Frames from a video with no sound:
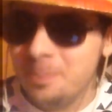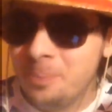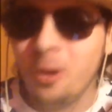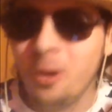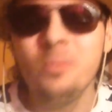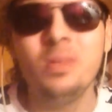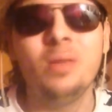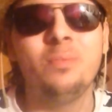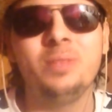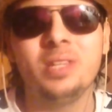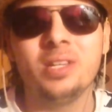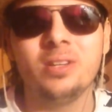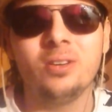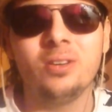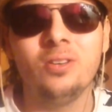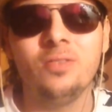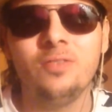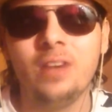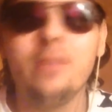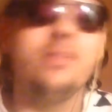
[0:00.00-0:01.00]
le premier
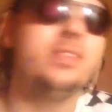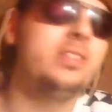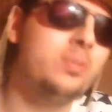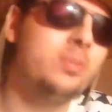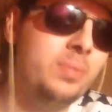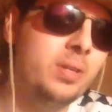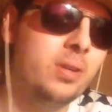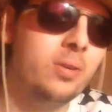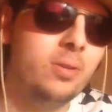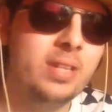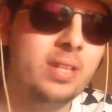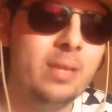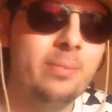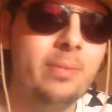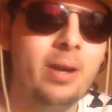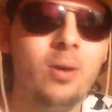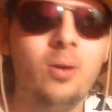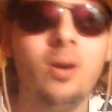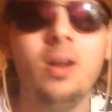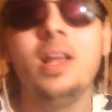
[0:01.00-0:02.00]
Piccolo, enfin fils de Piccolo
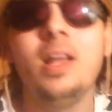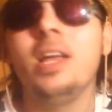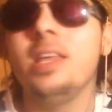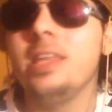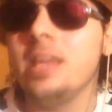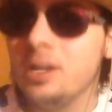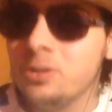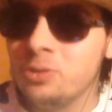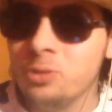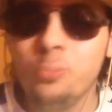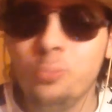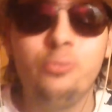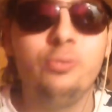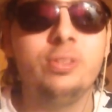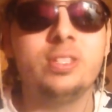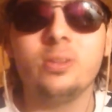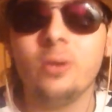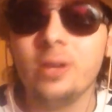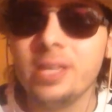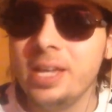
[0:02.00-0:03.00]
Daimao, il y a le tout
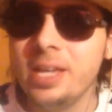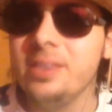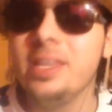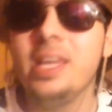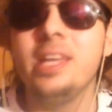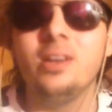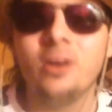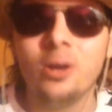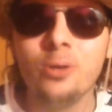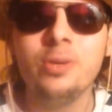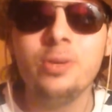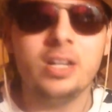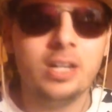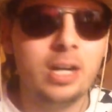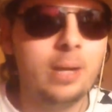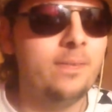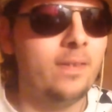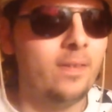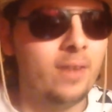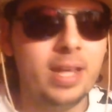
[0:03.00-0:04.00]
puissant, il y a Nail en lui quand
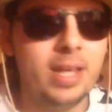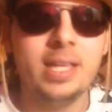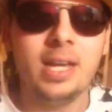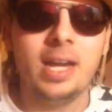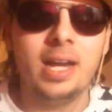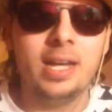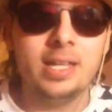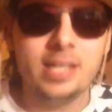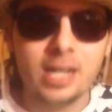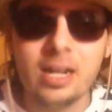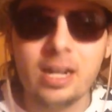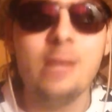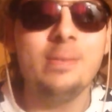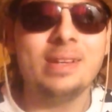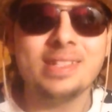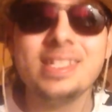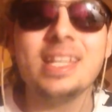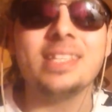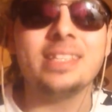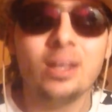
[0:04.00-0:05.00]
même. Enfin, voilà, il, y a, quand même
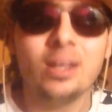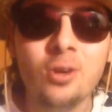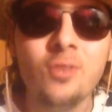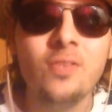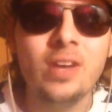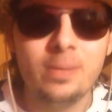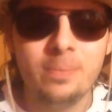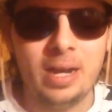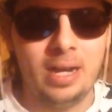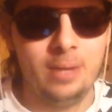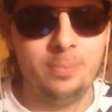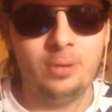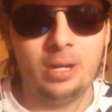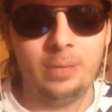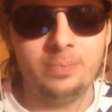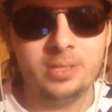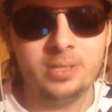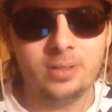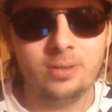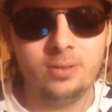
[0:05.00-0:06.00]
un certain level par rapport
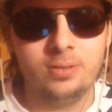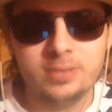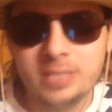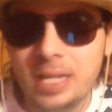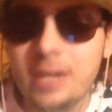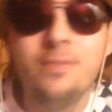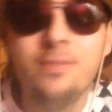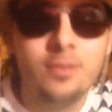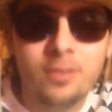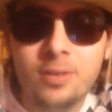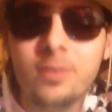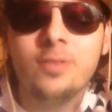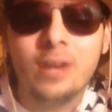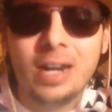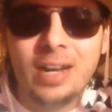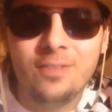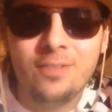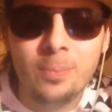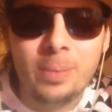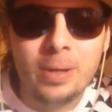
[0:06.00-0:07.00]
à Piccolo. Ça, faut,
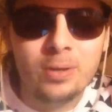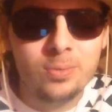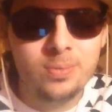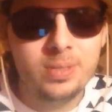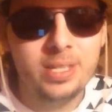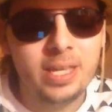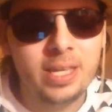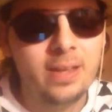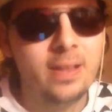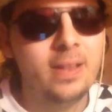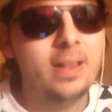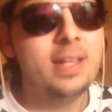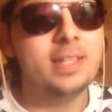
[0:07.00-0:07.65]
voilà, faut pas l'oublier.